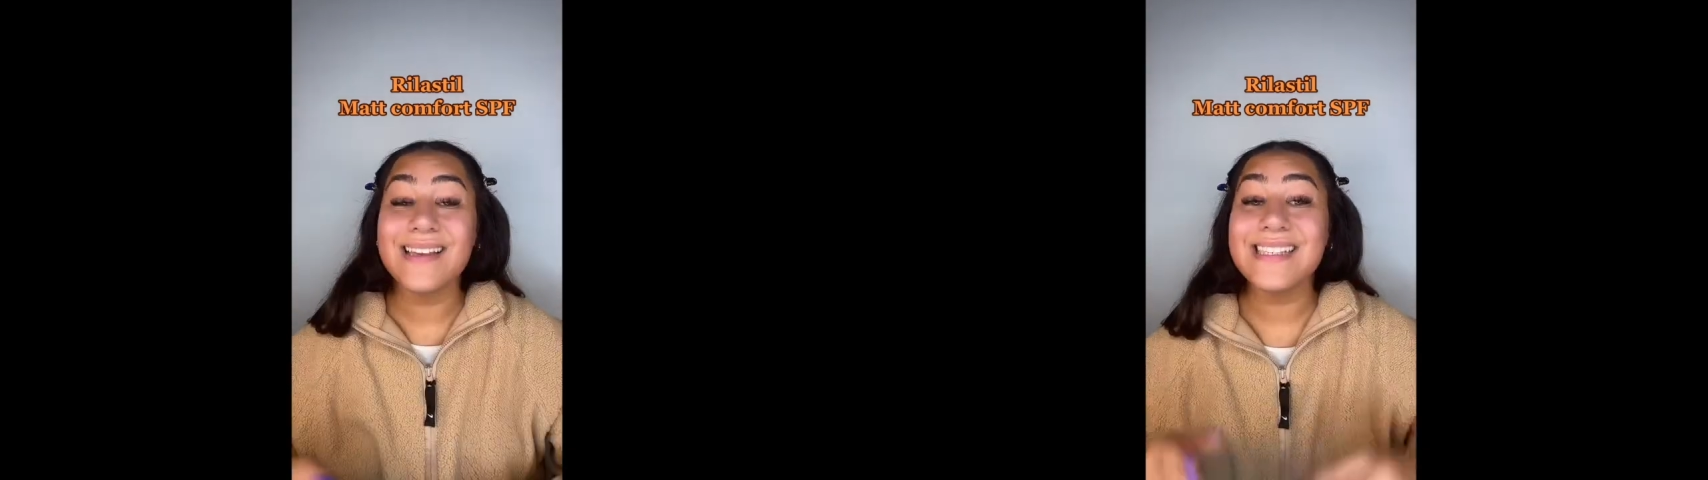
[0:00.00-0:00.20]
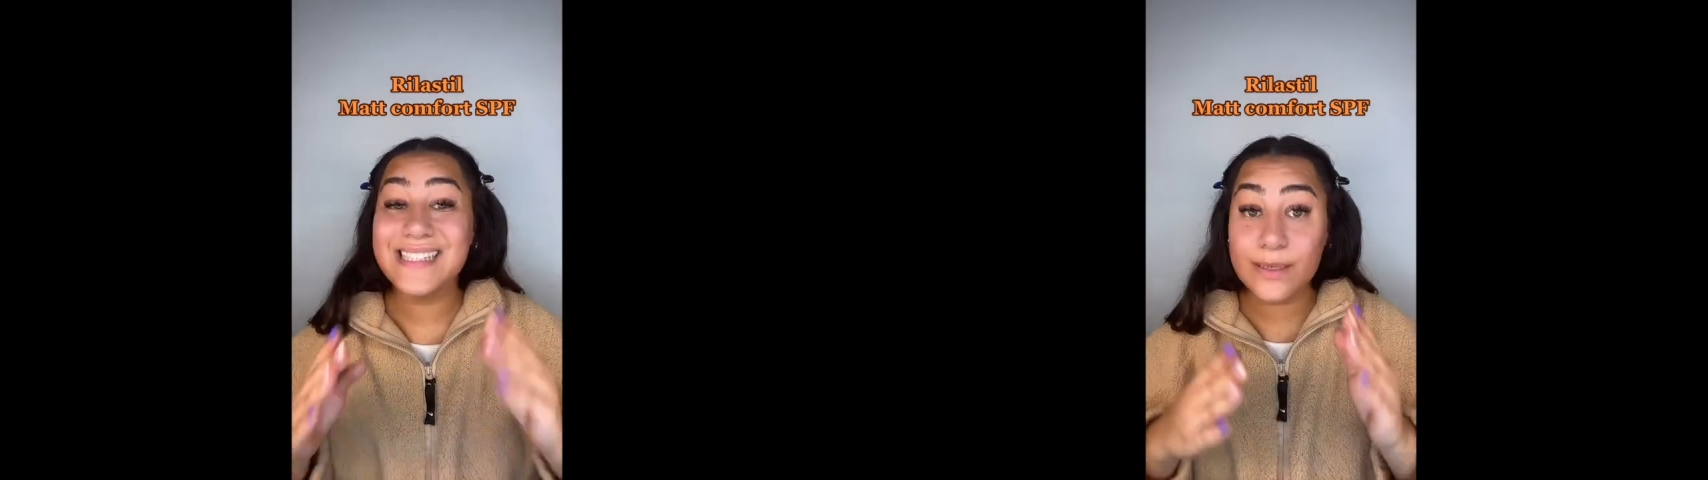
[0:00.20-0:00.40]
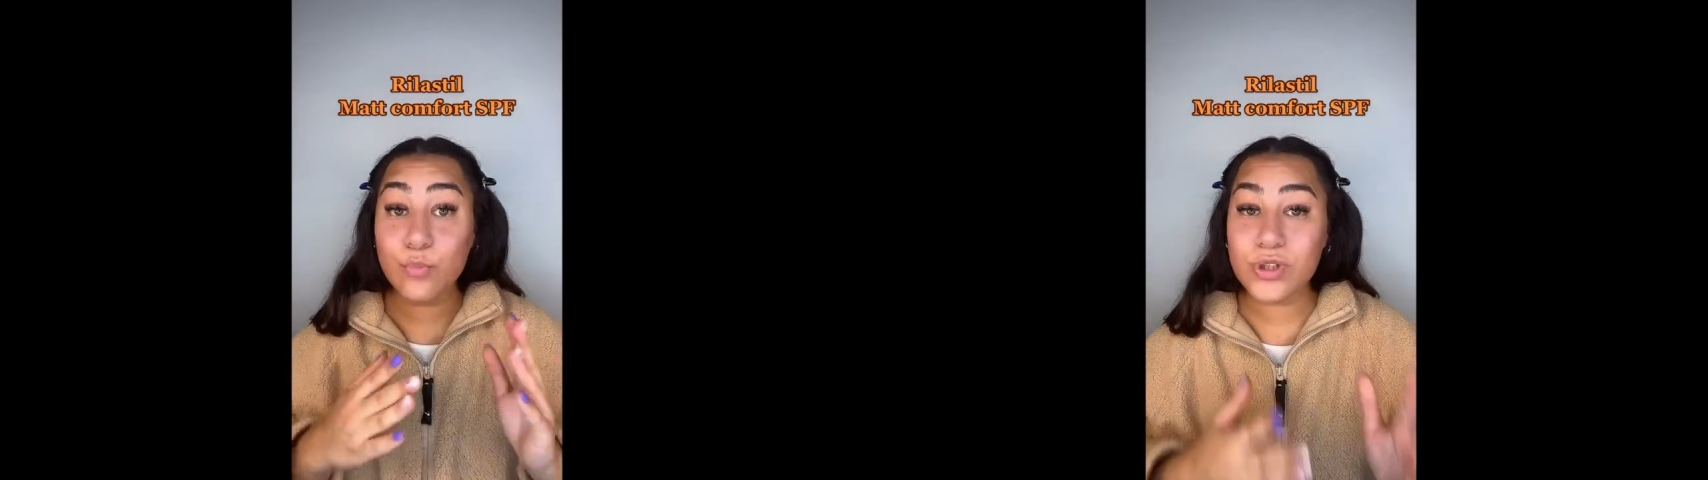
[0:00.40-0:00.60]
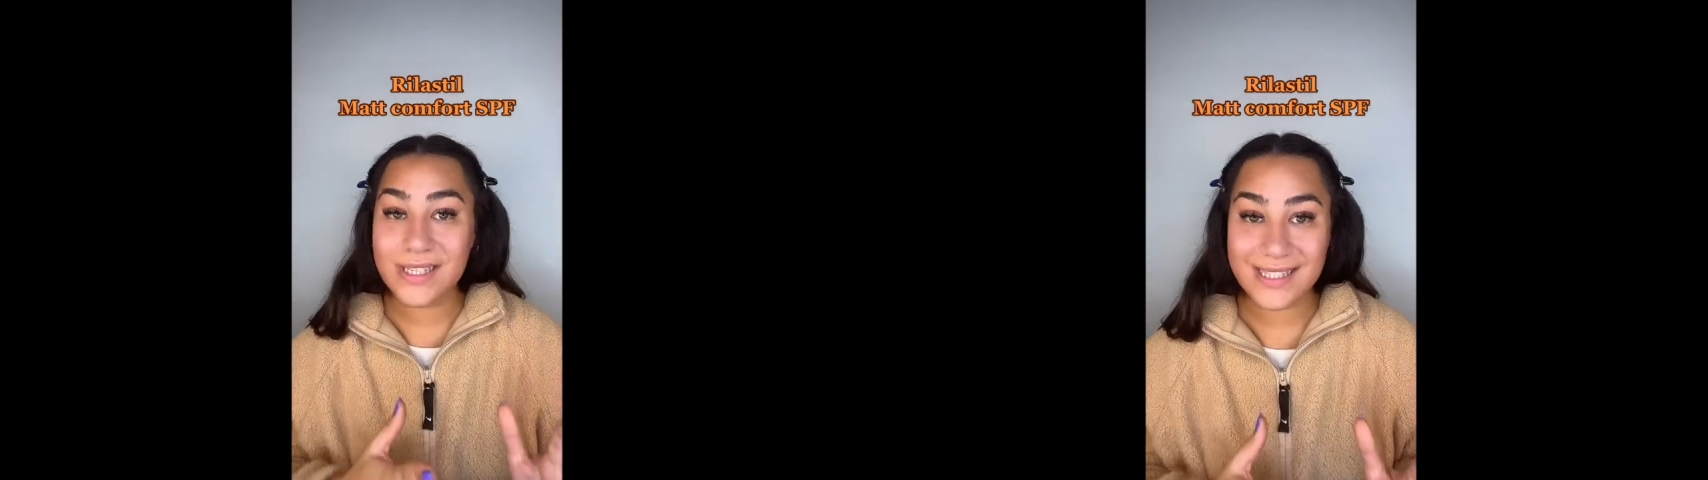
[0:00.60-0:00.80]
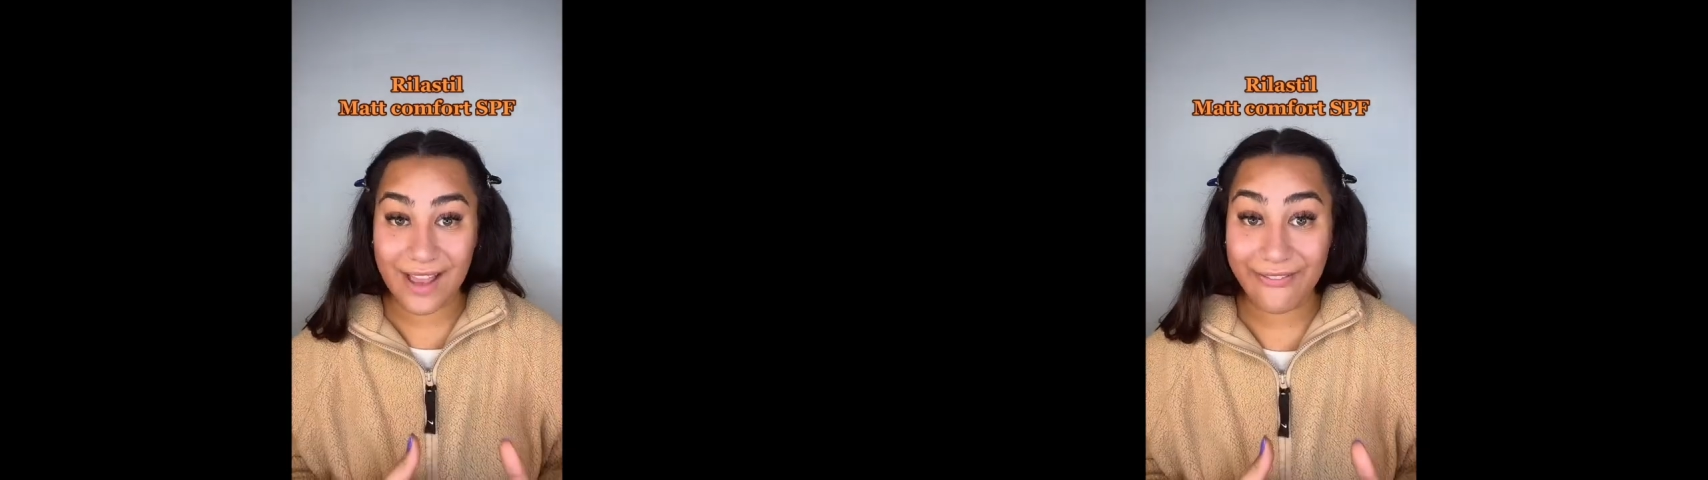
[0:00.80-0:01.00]
sie muss
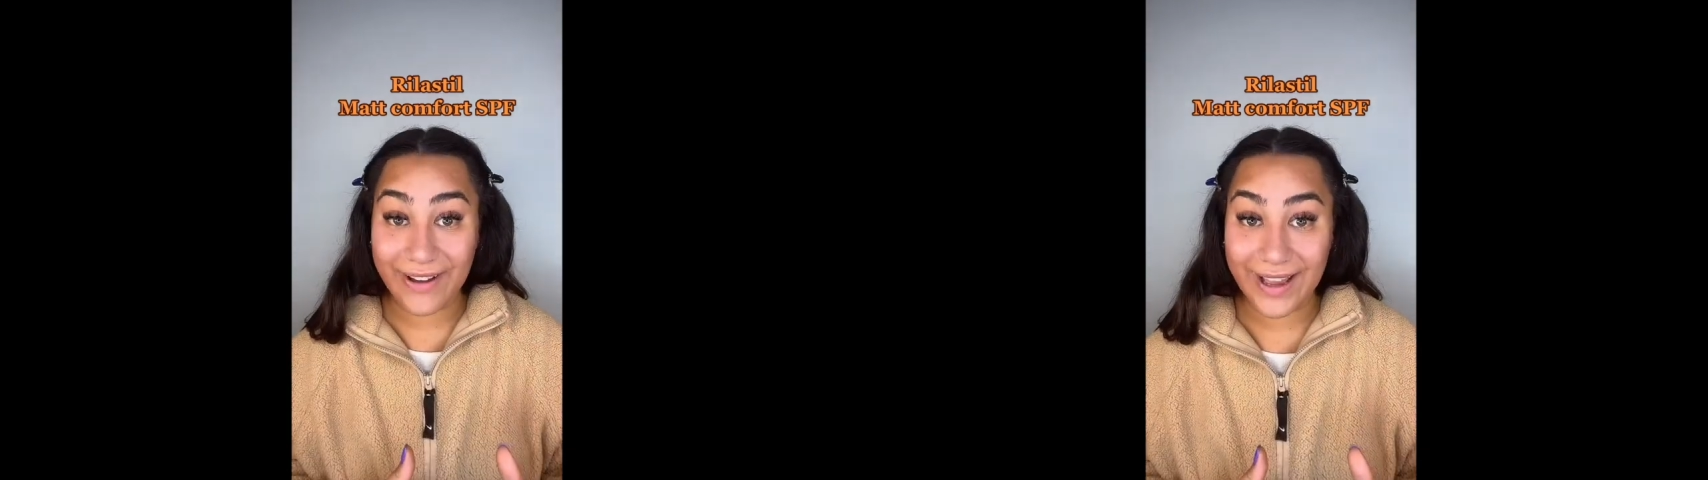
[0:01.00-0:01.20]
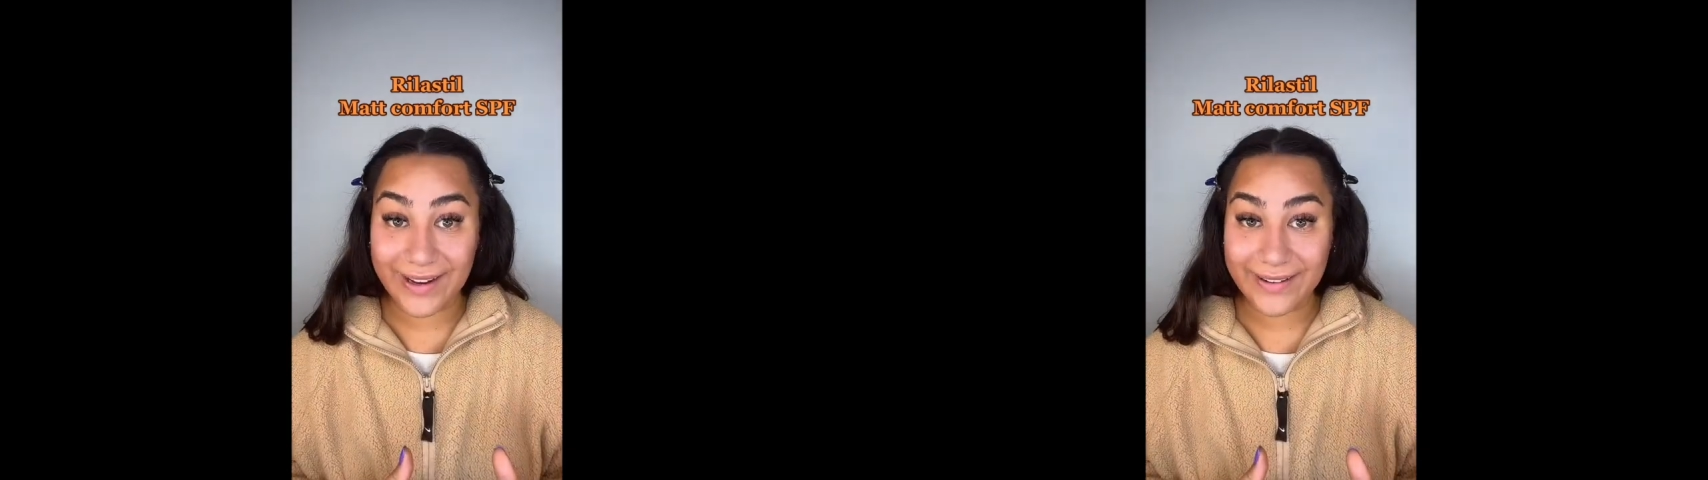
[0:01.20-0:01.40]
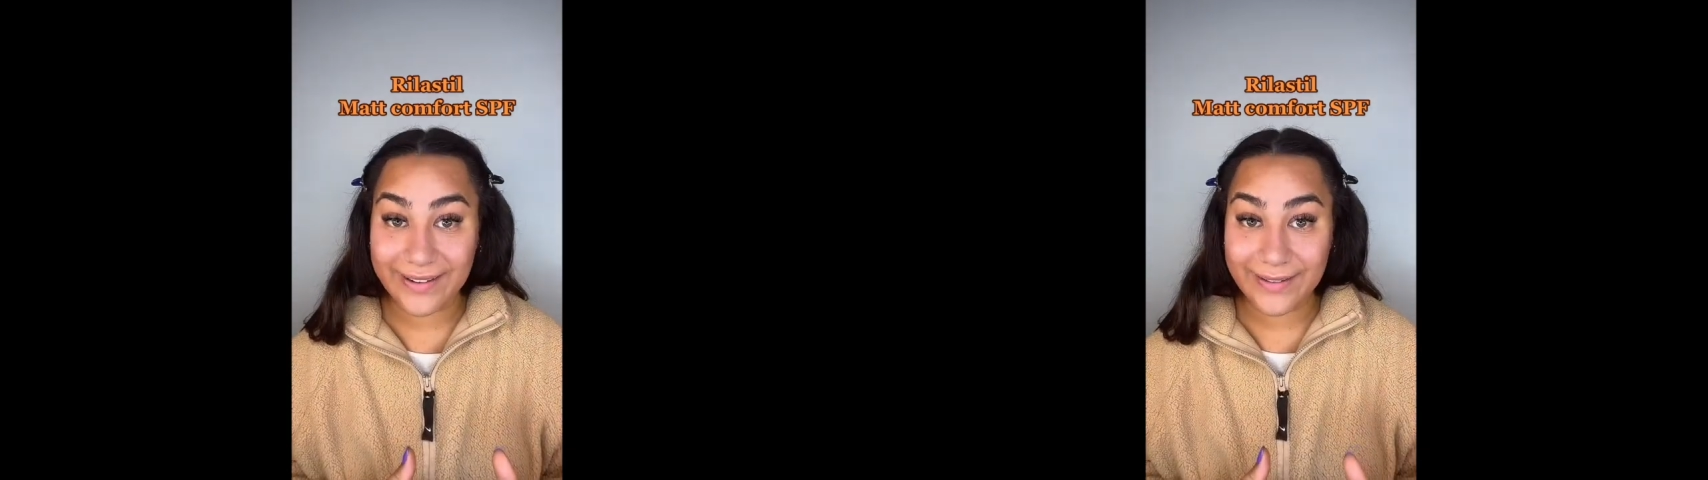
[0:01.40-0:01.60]
es erfahren.